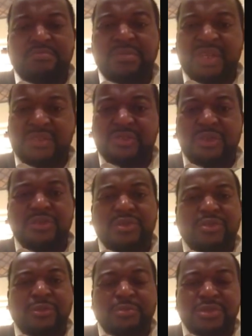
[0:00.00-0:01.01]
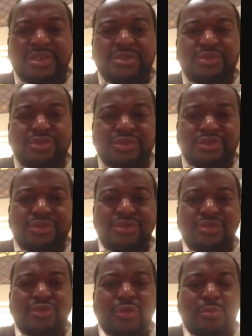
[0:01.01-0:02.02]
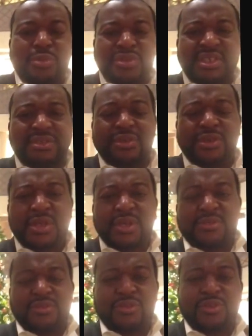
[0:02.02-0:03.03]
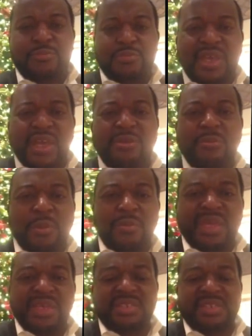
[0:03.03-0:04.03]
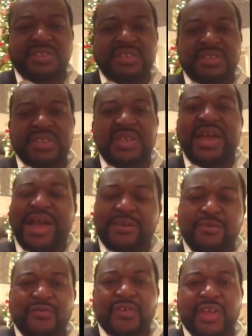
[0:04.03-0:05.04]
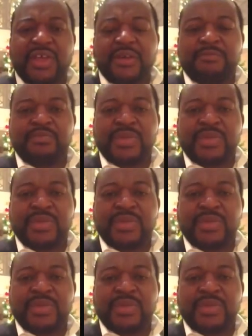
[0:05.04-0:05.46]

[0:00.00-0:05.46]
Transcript: 1000 tonnes composées de chaussures, composées de, biens de première nécessité à nos frères.